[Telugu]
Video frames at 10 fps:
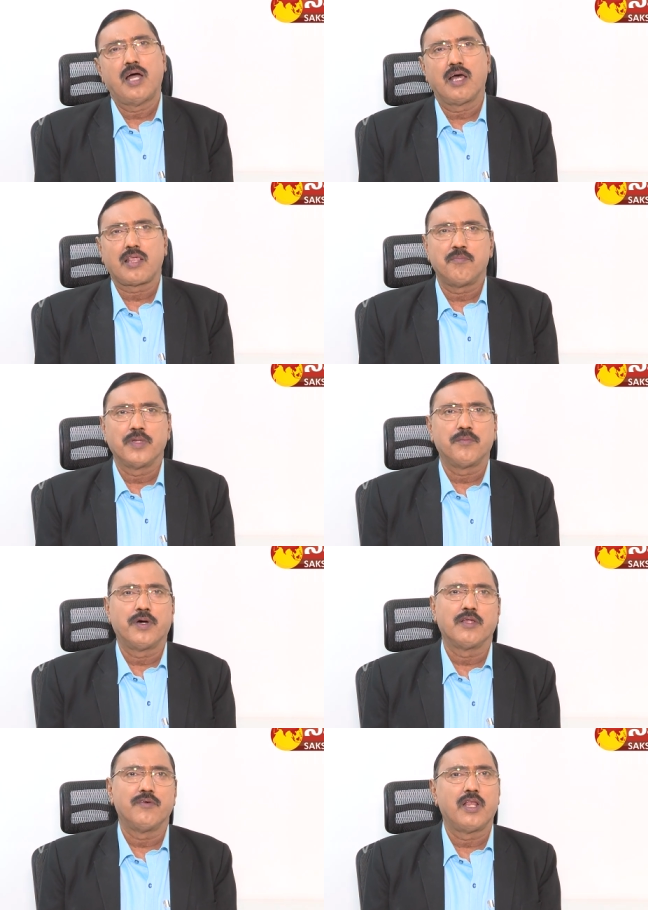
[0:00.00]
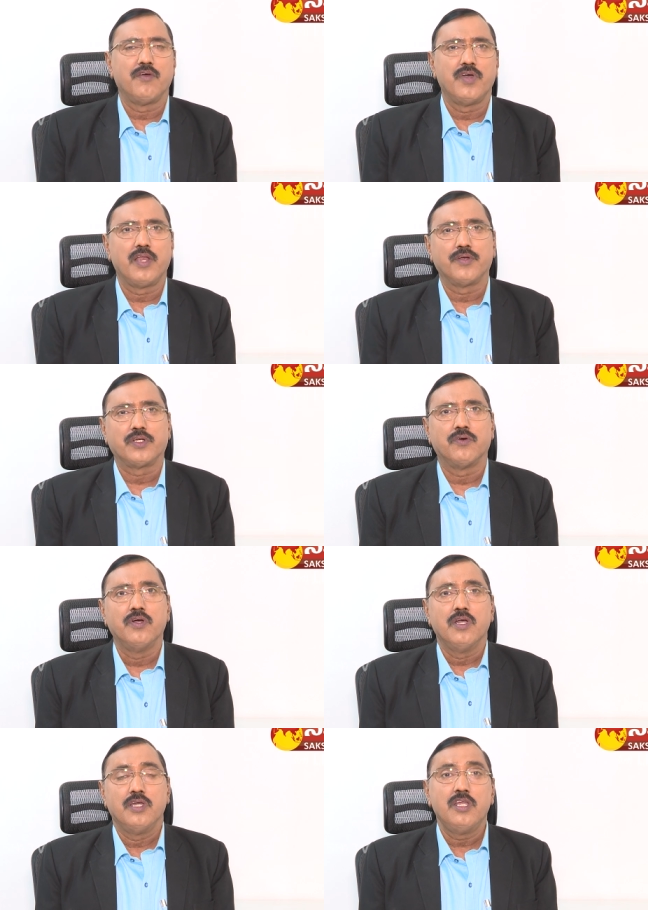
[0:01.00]
ఆ సంబంధ బాంధవ్యాలు వేరే విషయం
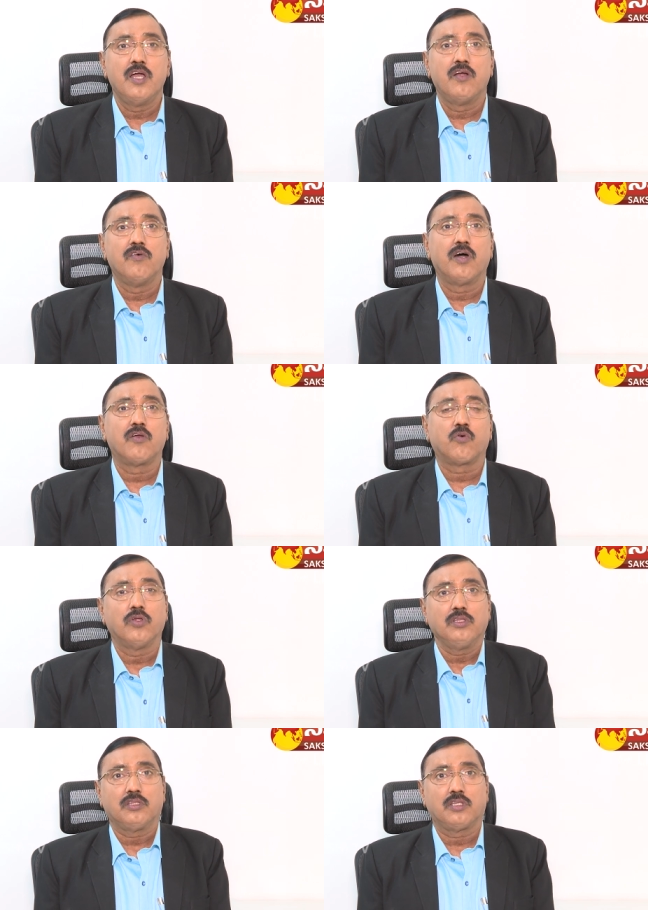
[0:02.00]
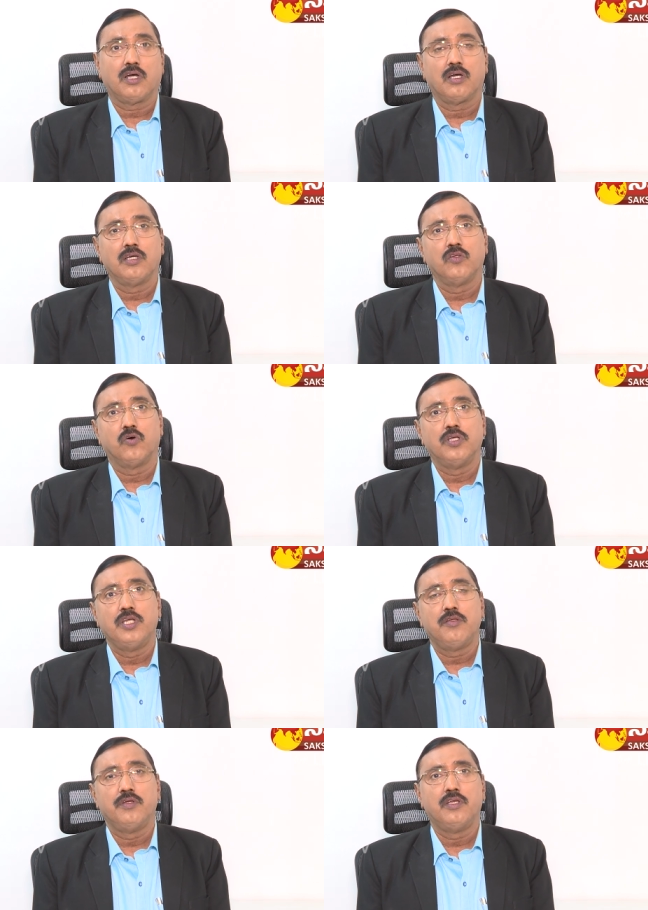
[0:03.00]
ఈనాడు వారు కొంత ఏదో
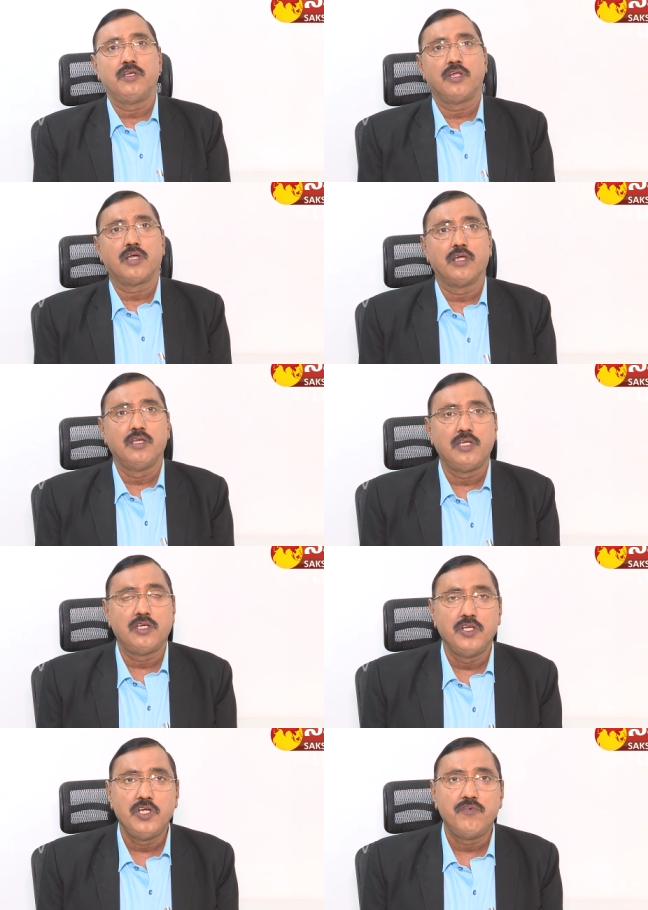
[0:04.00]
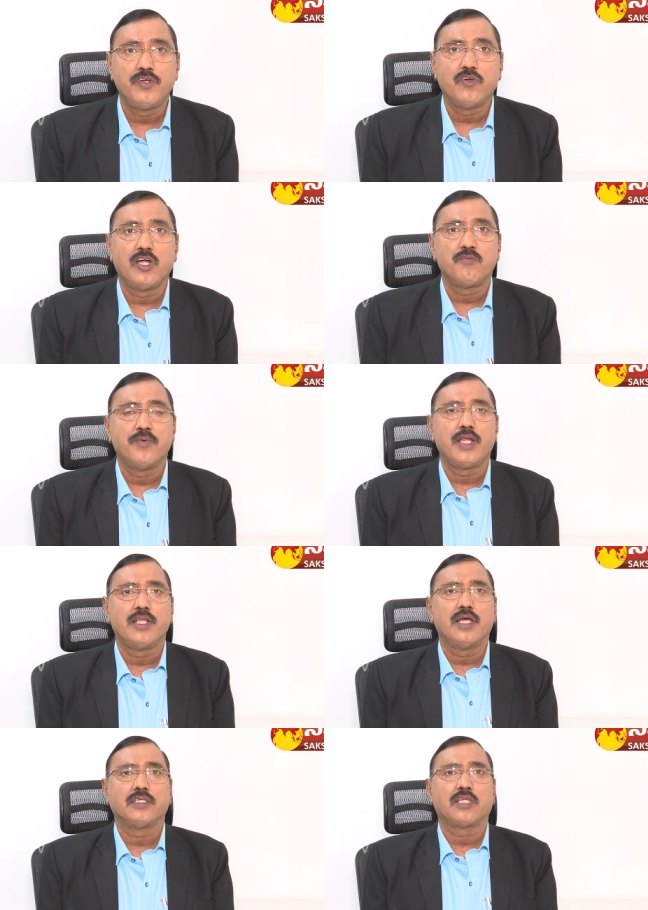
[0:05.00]
ఇంటి ఇంటికి ఇండివిజువాలిటీ
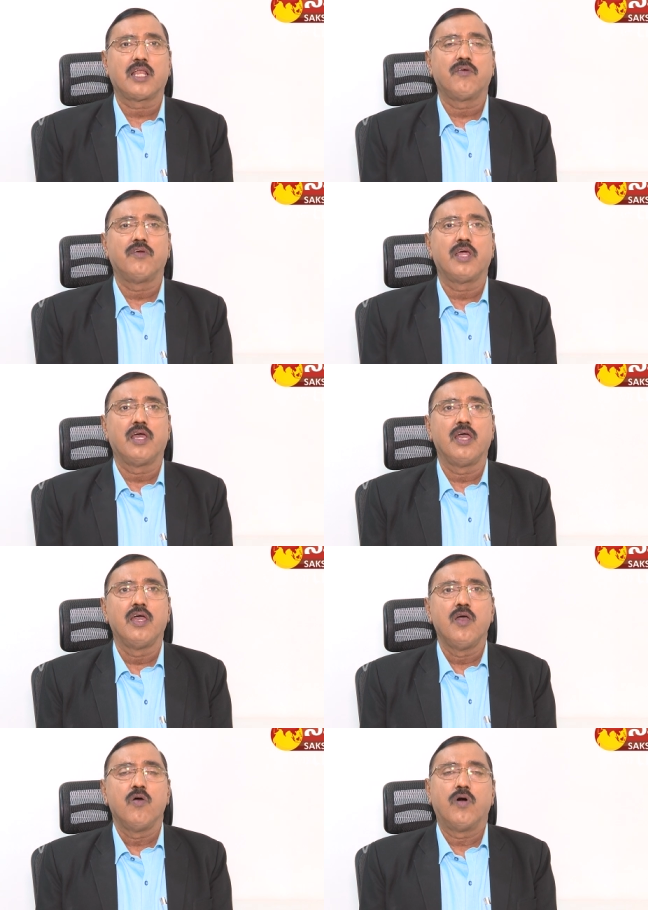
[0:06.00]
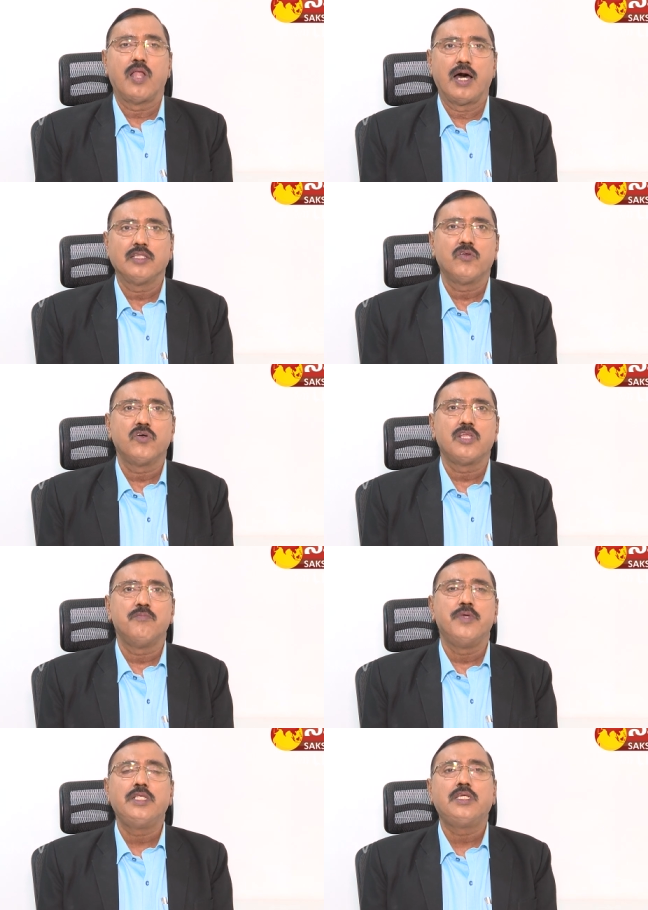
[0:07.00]
మెయింటైన్ చేస్తారనుకుంటే వాళ్ళు ఆంధ్రజ్యోతిని
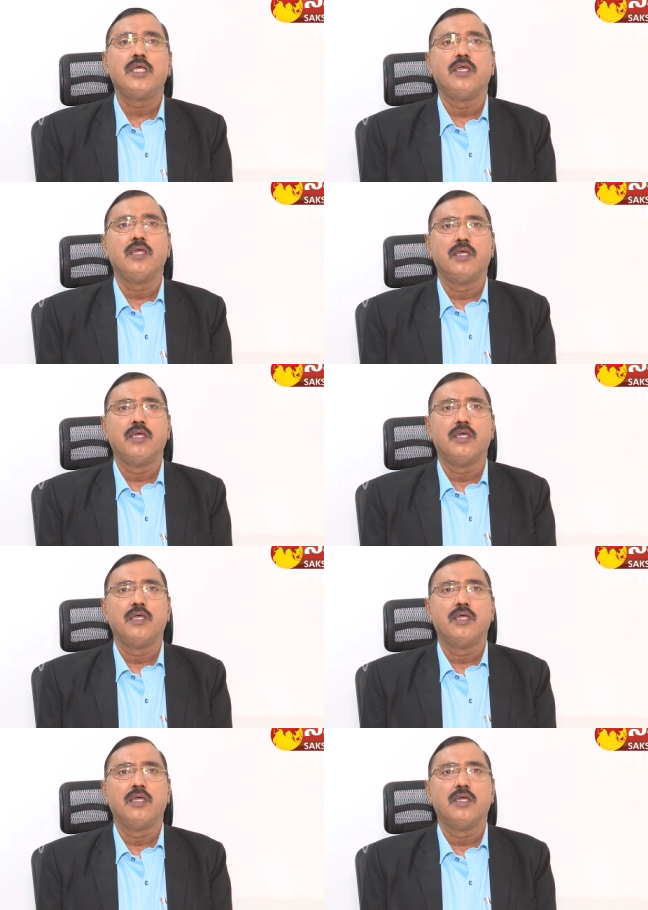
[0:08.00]
మించి